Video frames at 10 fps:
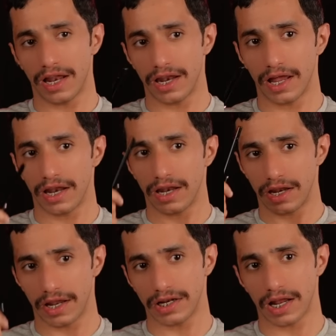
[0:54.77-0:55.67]

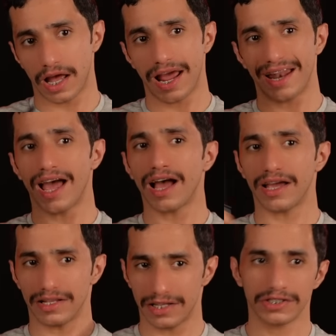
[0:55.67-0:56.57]
القناه
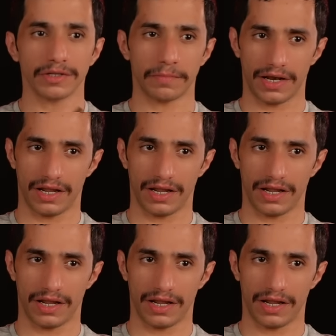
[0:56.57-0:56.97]
الناقله تشطب